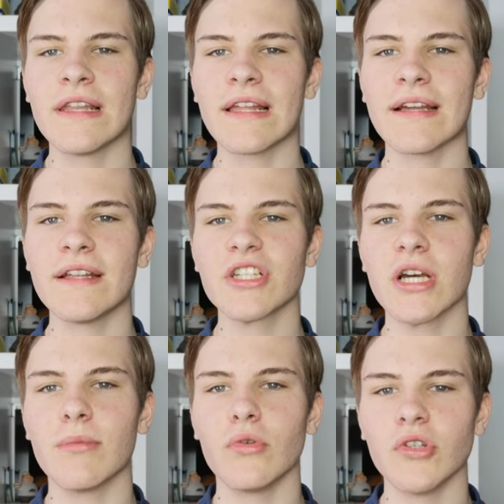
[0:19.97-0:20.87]
lateinisch
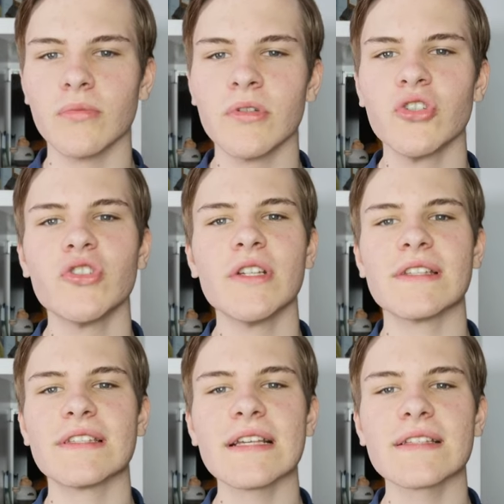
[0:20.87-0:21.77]
Carbonium, steht in
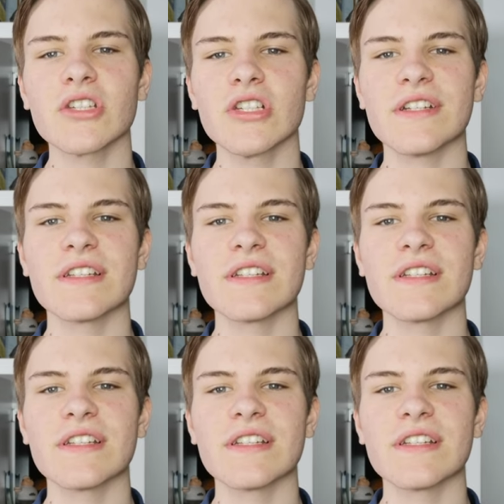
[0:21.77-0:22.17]
sechster Stelle